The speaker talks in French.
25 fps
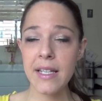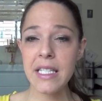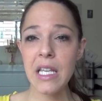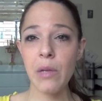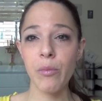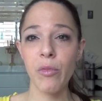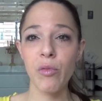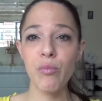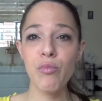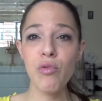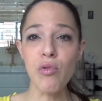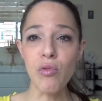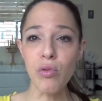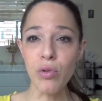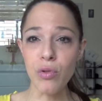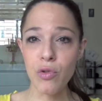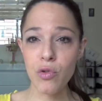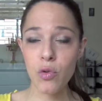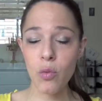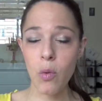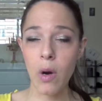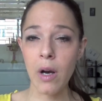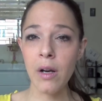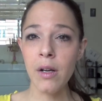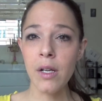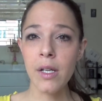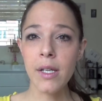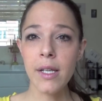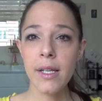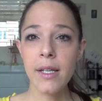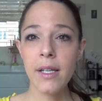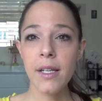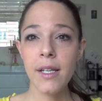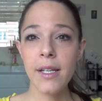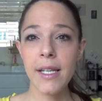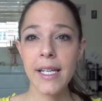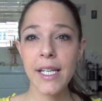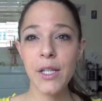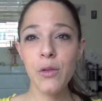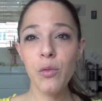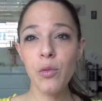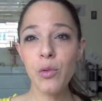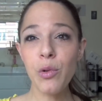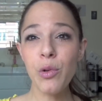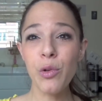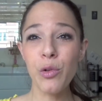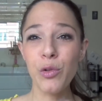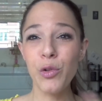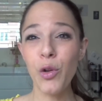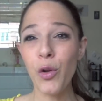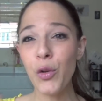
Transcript: Ça demande beaucoup de soins et donc euh,